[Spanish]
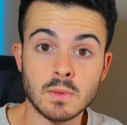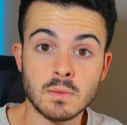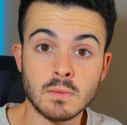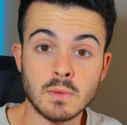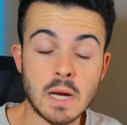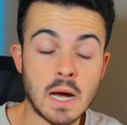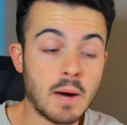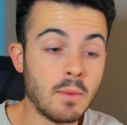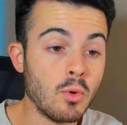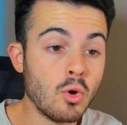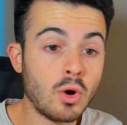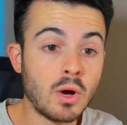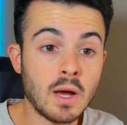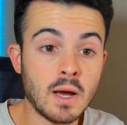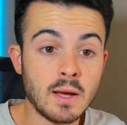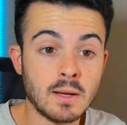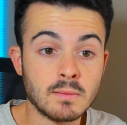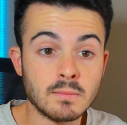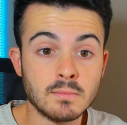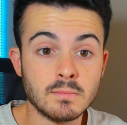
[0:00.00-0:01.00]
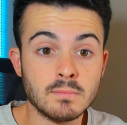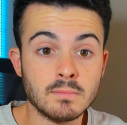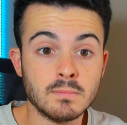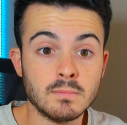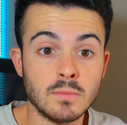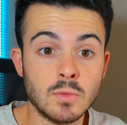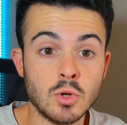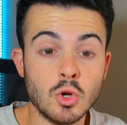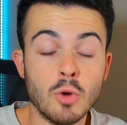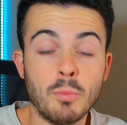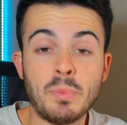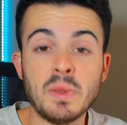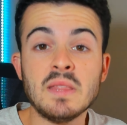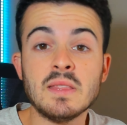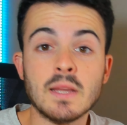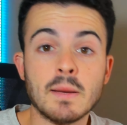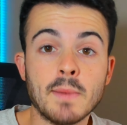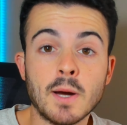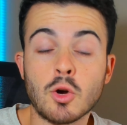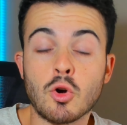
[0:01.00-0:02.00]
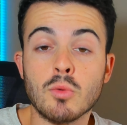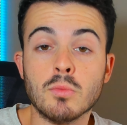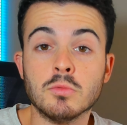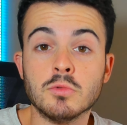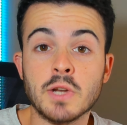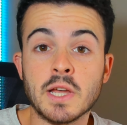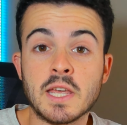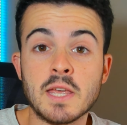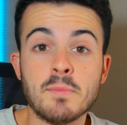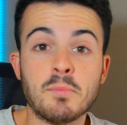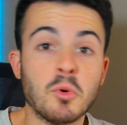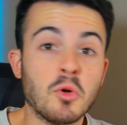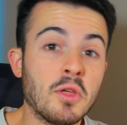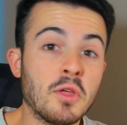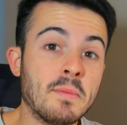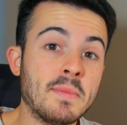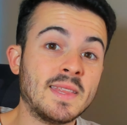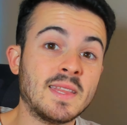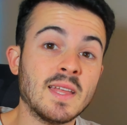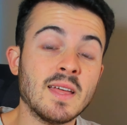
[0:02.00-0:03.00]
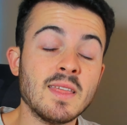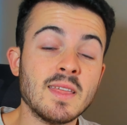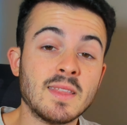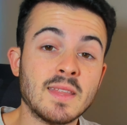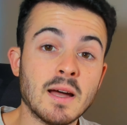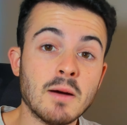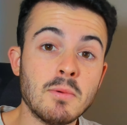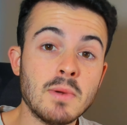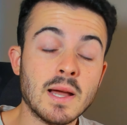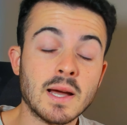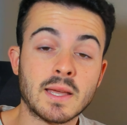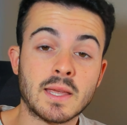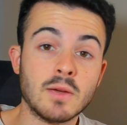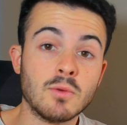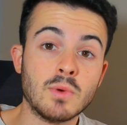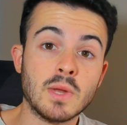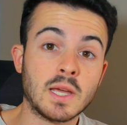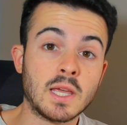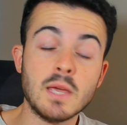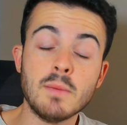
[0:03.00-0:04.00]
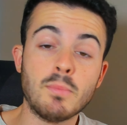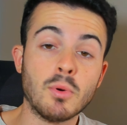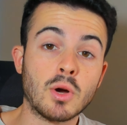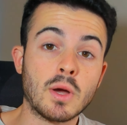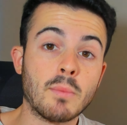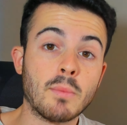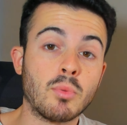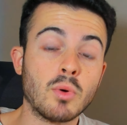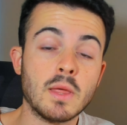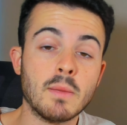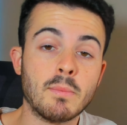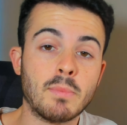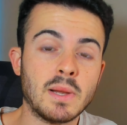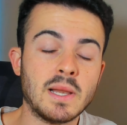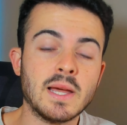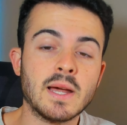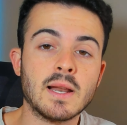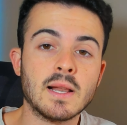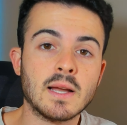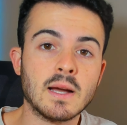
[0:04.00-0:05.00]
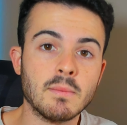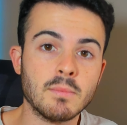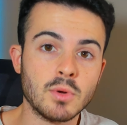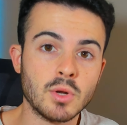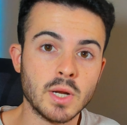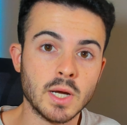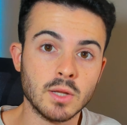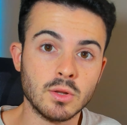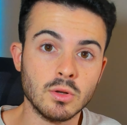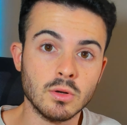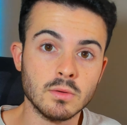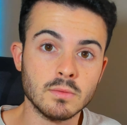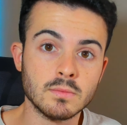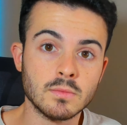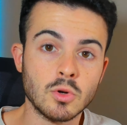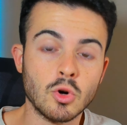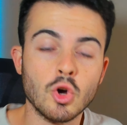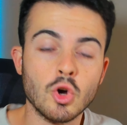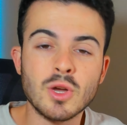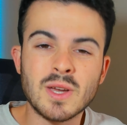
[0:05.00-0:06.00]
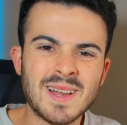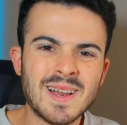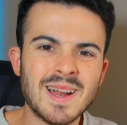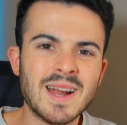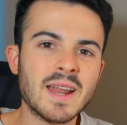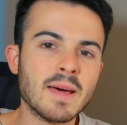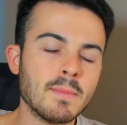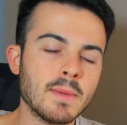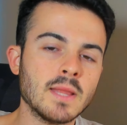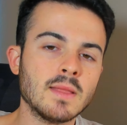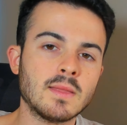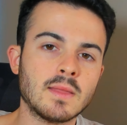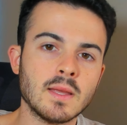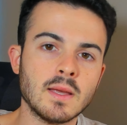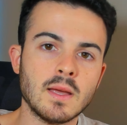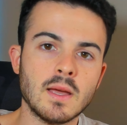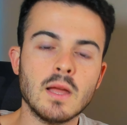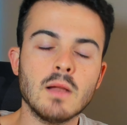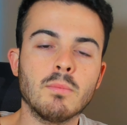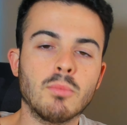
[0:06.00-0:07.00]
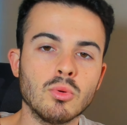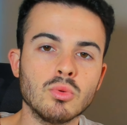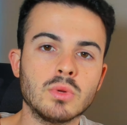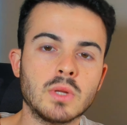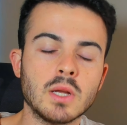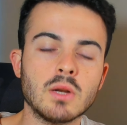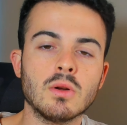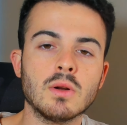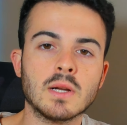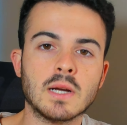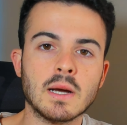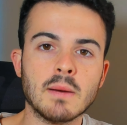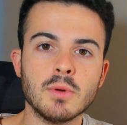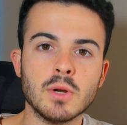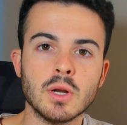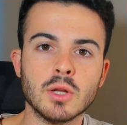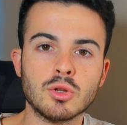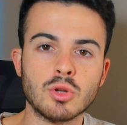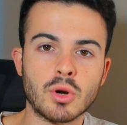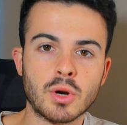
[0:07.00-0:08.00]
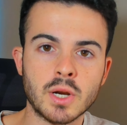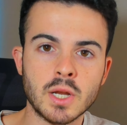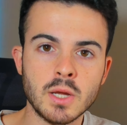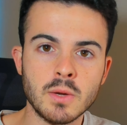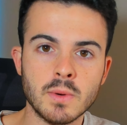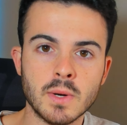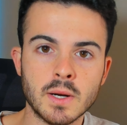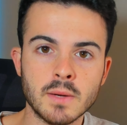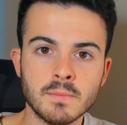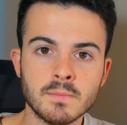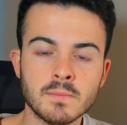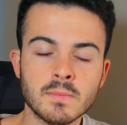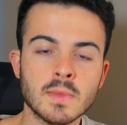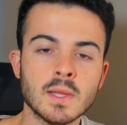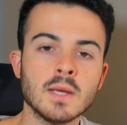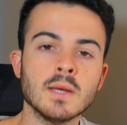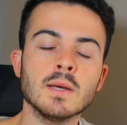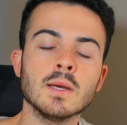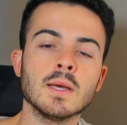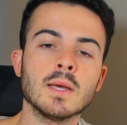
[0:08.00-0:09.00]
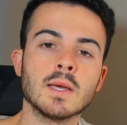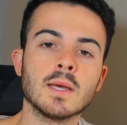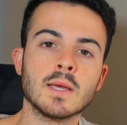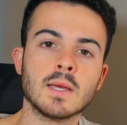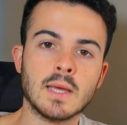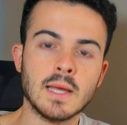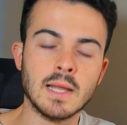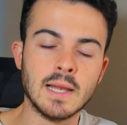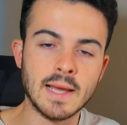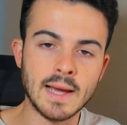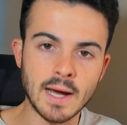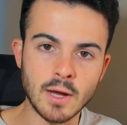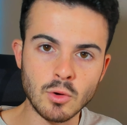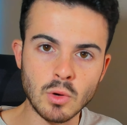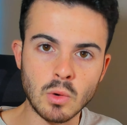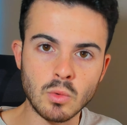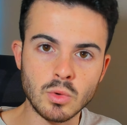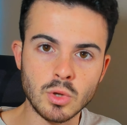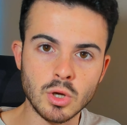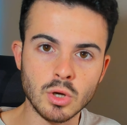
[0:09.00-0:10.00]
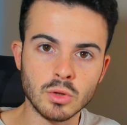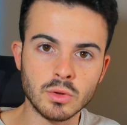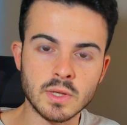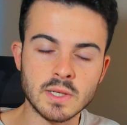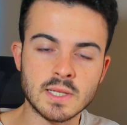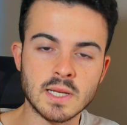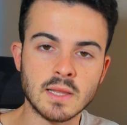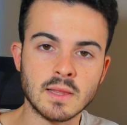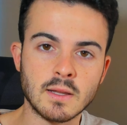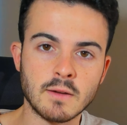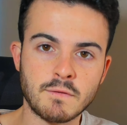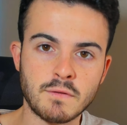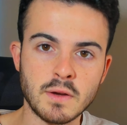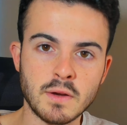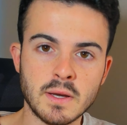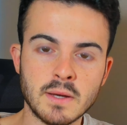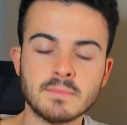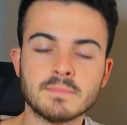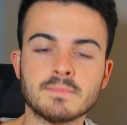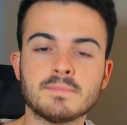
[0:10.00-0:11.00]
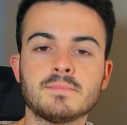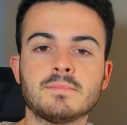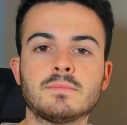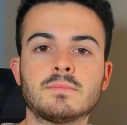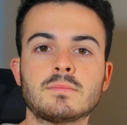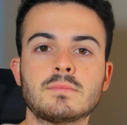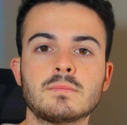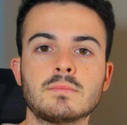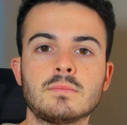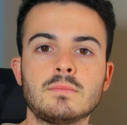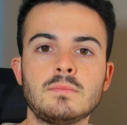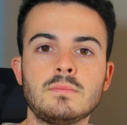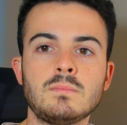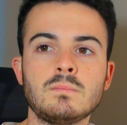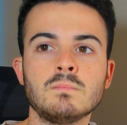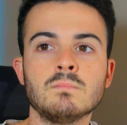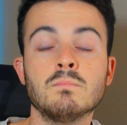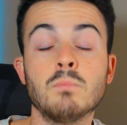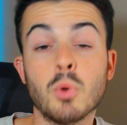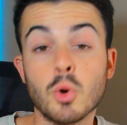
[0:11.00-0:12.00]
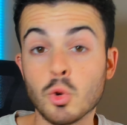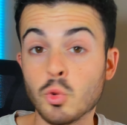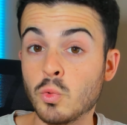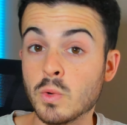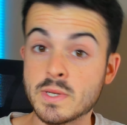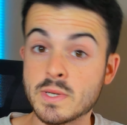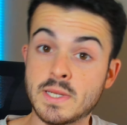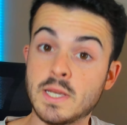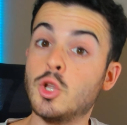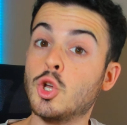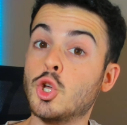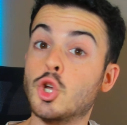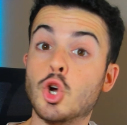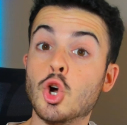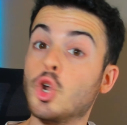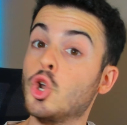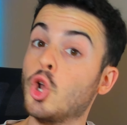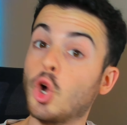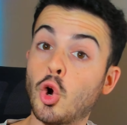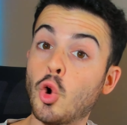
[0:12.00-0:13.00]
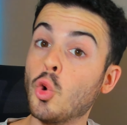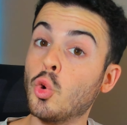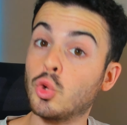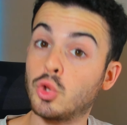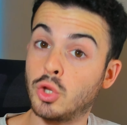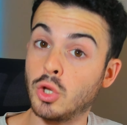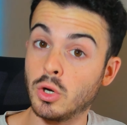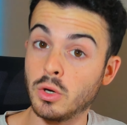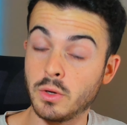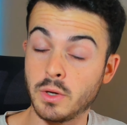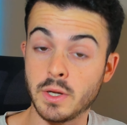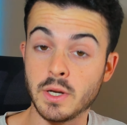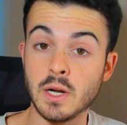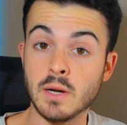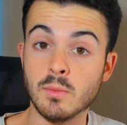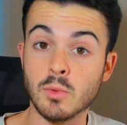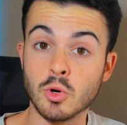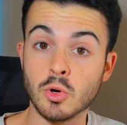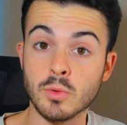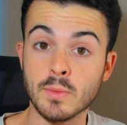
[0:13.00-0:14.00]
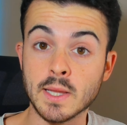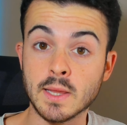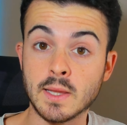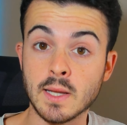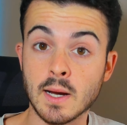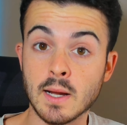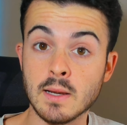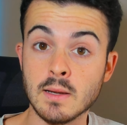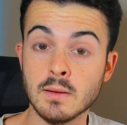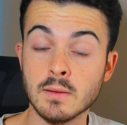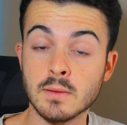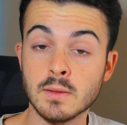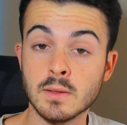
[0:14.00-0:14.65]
a Boca lo pinta más como un equipo de mitad de tabla que un equipo que puede pelear el campeonato. Hoy claramente el puntero del campeonato es River, que le ganó a Unión de Santa Fe por 1 a 0 y con lo justo en el Monumental.